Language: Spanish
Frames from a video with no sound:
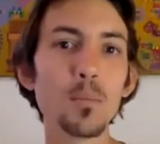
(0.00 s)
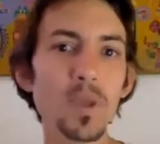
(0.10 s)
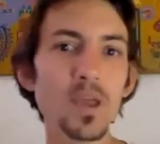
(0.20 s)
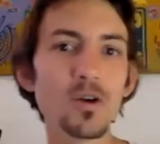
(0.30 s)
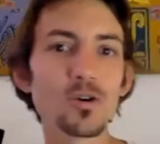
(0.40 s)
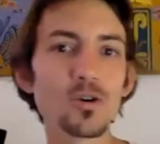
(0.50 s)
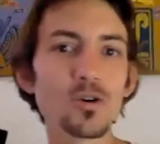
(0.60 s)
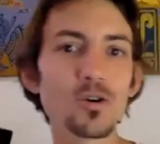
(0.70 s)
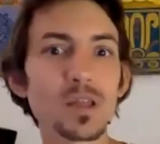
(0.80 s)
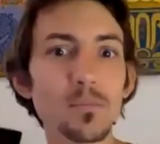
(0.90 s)
veo
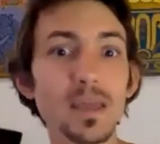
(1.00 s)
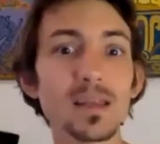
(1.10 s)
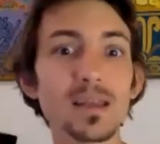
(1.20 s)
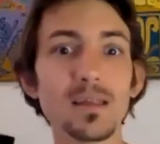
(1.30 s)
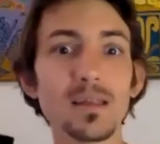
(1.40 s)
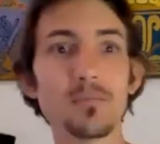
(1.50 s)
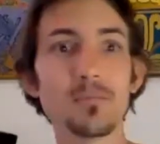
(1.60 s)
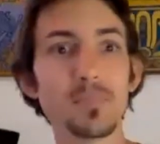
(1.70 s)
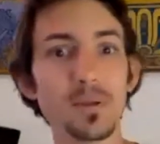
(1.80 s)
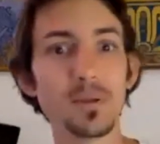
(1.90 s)
cómo también
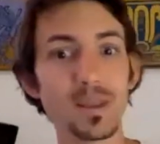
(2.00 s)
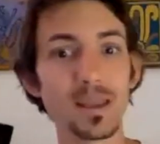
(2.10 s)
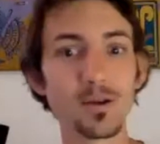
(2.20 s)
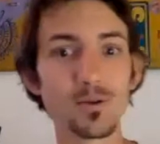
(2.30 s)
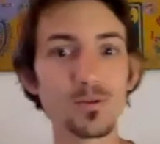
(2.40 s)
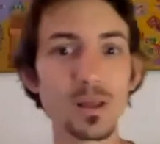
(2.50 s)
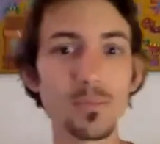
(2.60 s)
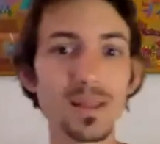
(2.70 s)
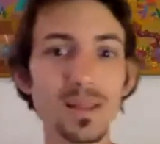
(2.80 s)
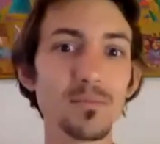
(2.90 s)
mi,
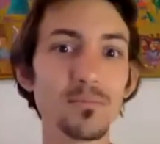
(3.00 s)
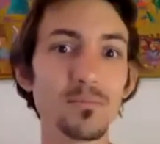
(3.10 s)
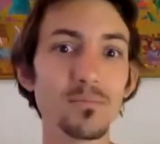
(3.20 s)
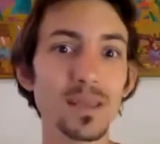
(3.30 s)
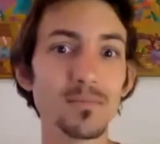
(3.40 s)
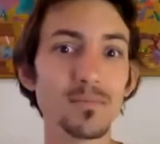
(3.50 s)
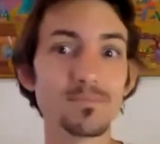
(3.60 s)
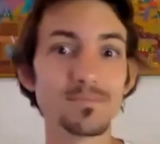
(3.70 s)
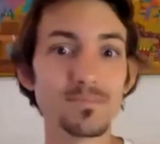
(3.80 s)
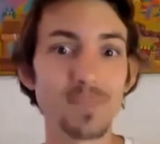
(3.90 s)
justamente
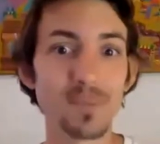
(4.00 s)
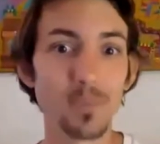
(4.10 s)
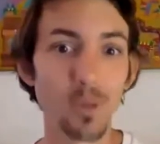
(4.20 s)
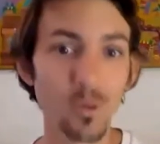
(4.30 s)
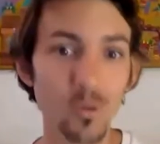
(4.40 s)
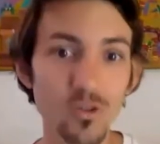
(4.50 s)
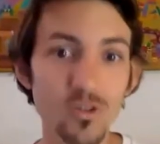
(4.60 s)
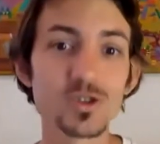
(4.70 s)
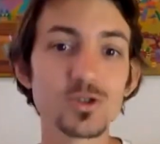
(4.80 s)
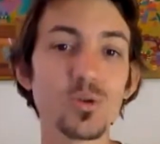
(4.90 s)
mi,
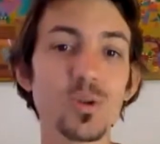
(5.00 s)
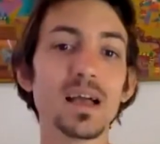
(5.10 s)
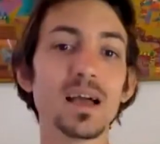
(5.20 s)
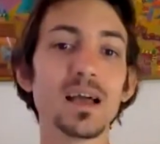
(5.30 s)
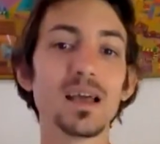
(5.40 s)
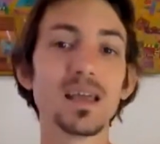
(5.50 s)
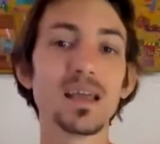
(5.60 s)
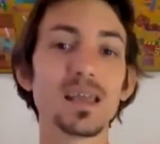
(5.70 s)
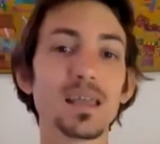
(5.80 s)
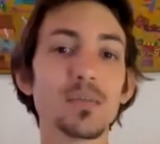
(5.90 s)
producción de insulina
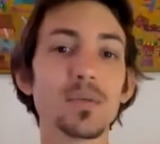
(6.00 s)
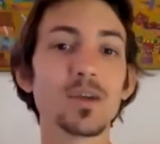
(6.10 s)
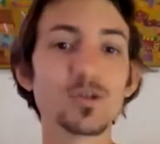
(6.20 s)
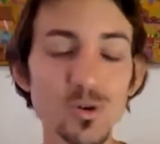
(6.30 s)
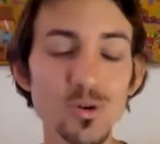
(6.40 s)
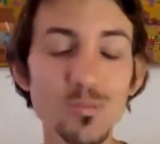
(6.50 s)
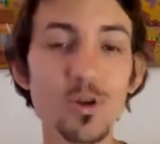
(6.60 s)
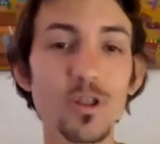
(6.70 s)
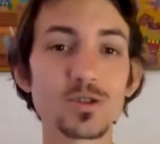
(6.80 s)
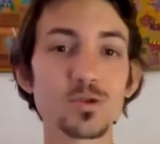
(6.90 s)
y mi
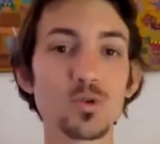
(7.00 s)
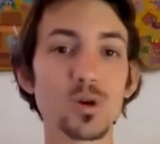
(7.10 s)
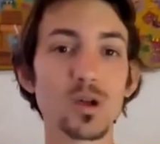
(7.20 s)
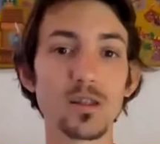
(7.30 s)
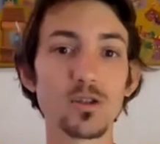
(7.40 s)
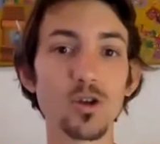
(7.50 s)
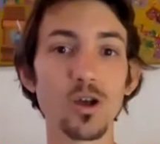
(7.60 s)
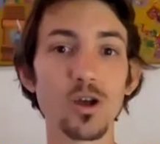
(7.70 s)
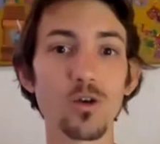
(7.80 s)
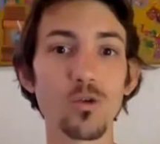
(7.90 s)
consumo de azúcar, de todo
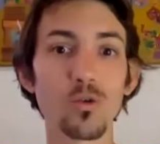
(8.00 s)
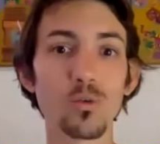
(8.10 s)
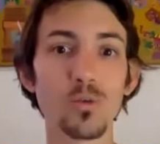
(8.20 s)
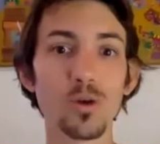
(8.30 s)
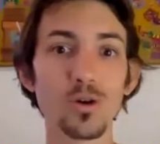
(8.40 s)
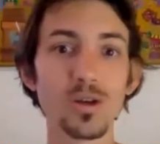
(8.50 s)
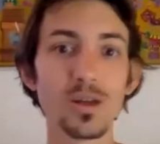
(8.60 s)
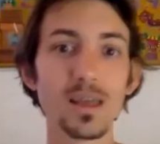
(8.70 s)
lo consumo,